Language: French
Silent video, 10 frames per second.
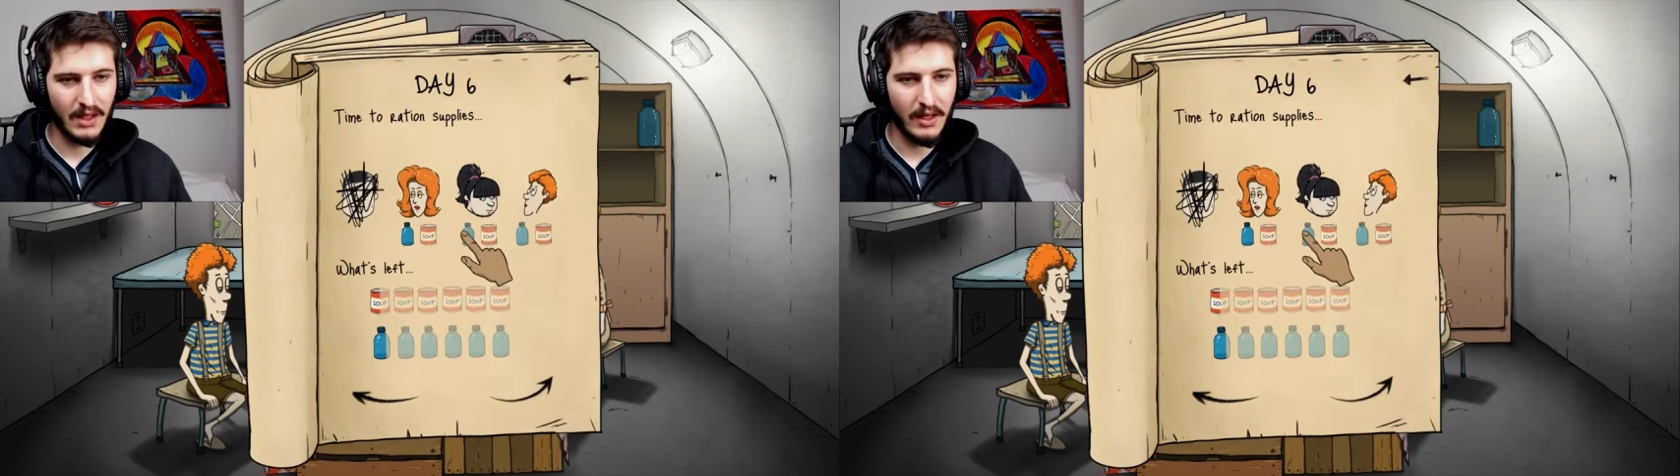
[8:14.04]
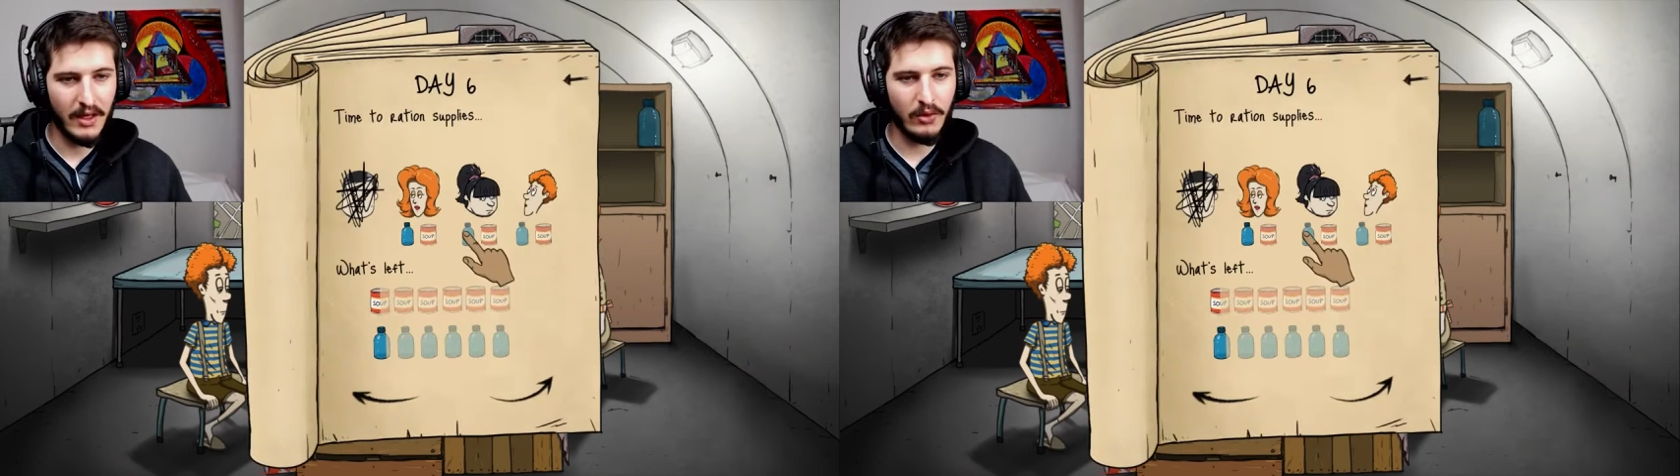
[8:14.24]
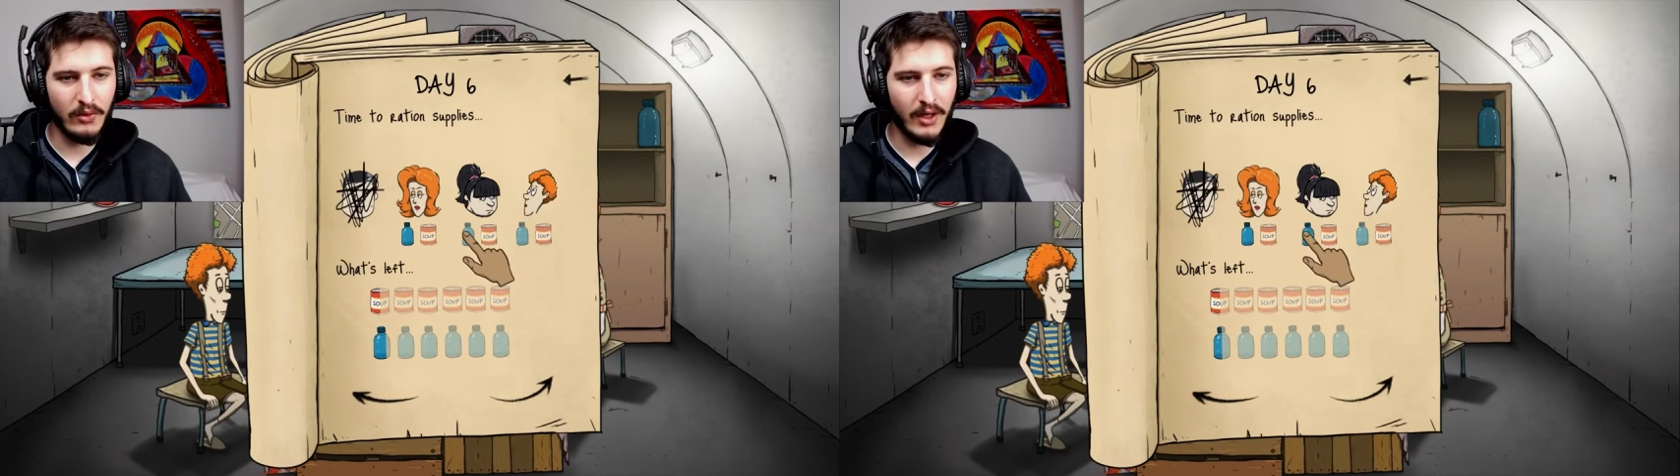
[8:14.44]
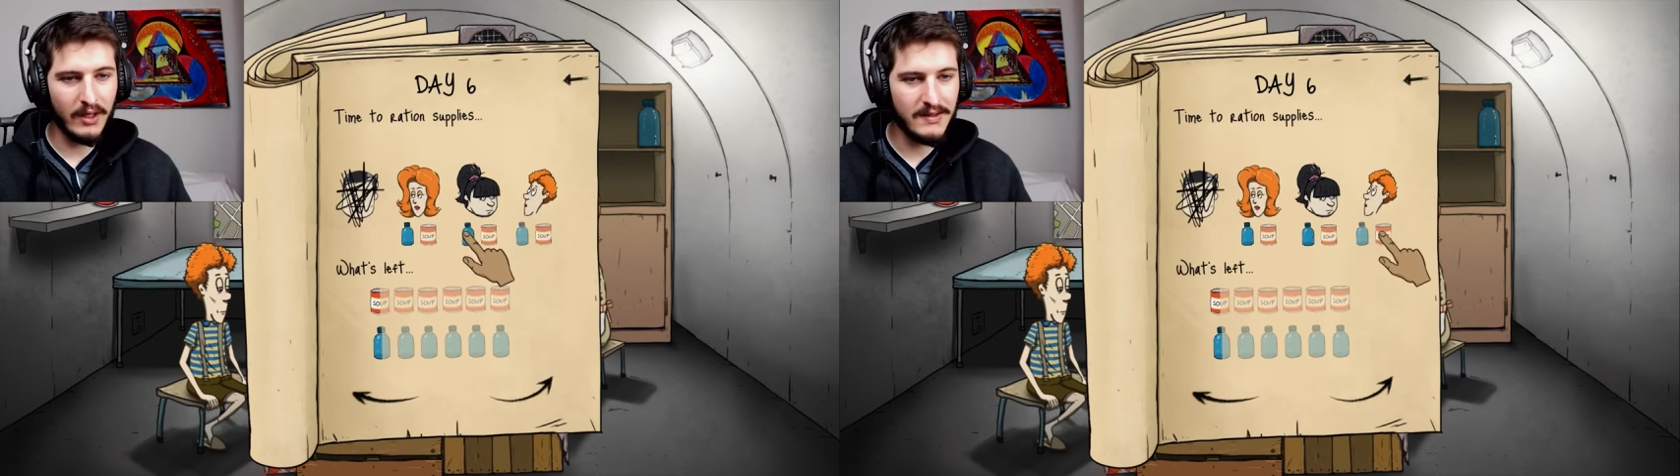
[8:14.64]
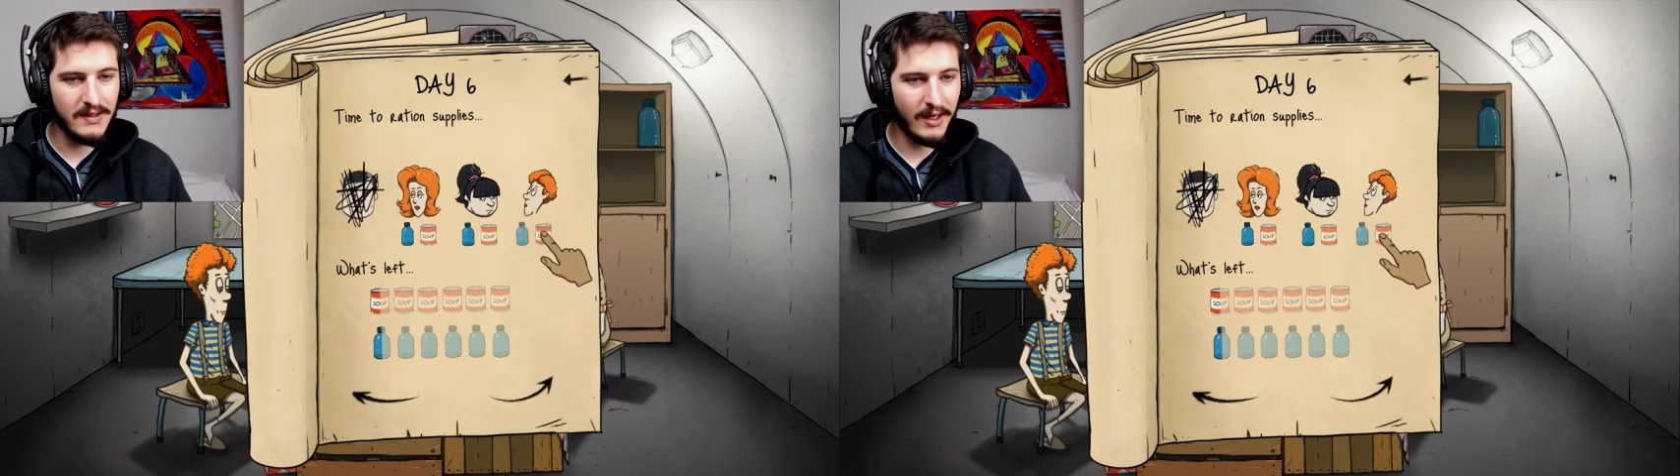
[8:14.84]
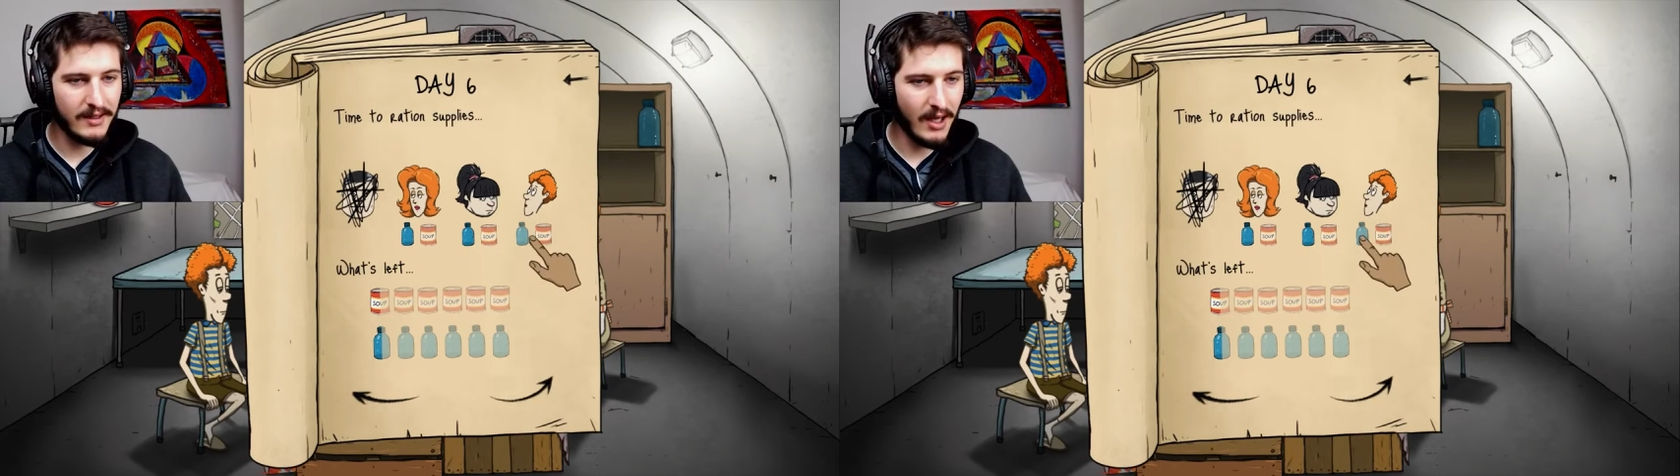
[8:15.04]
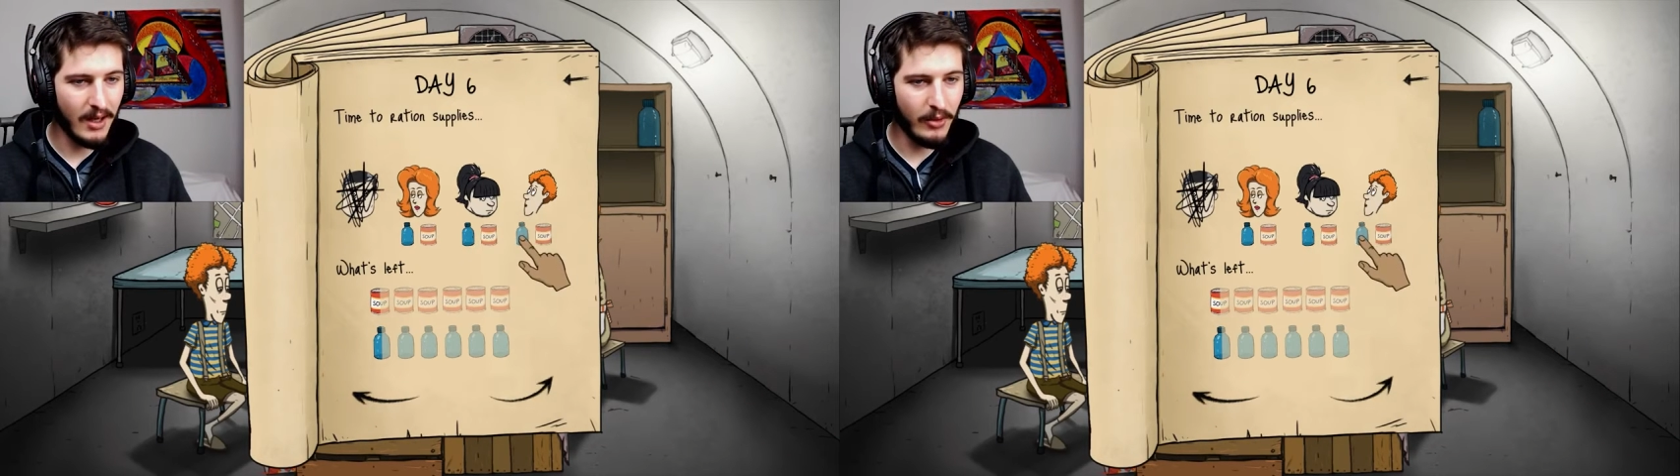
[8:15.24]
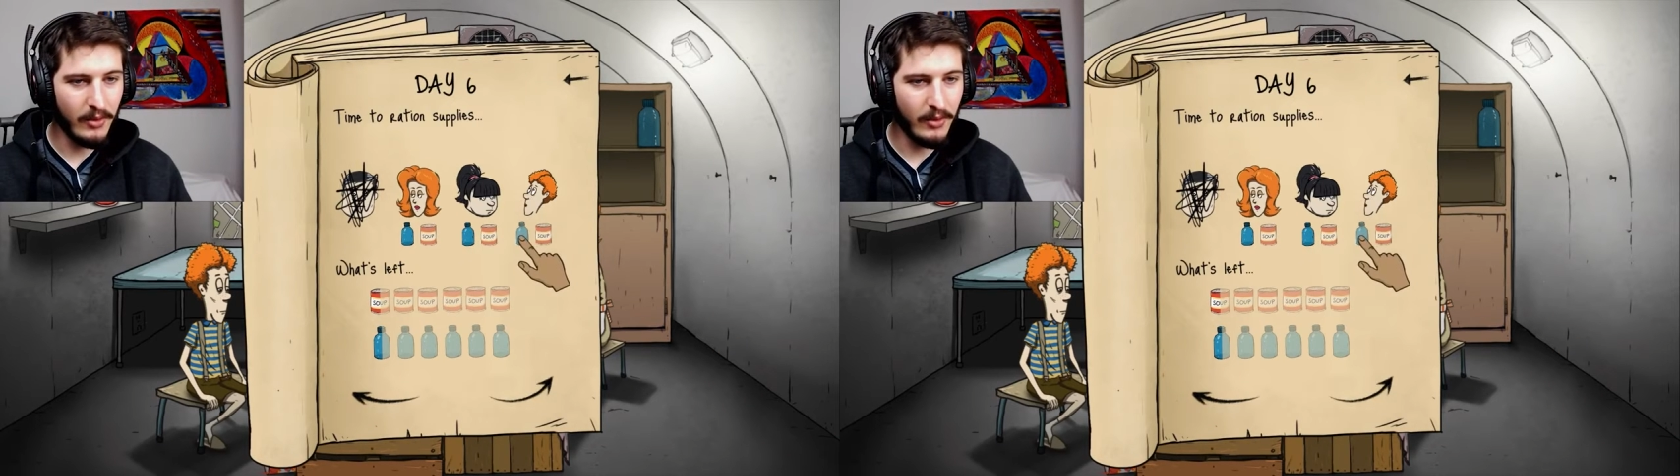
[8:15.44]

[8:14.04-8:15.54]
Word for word: Ah, je vais devoir les hydrater un peu